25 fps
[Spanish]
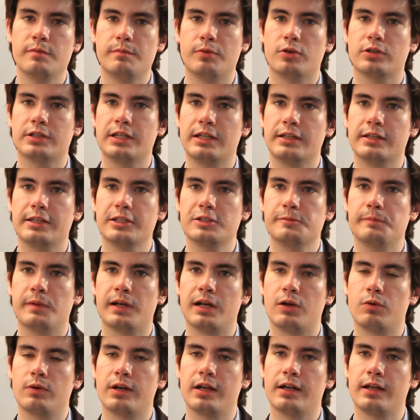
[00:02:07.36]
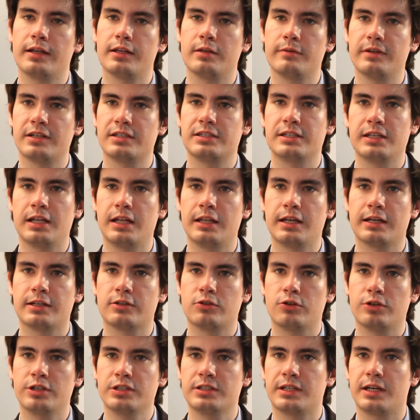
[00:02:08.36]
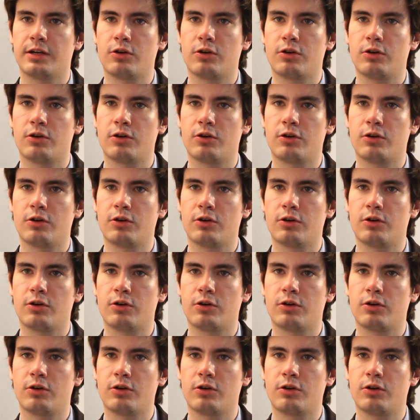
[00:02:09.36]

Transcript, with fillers: son importantes para una diversidad de actores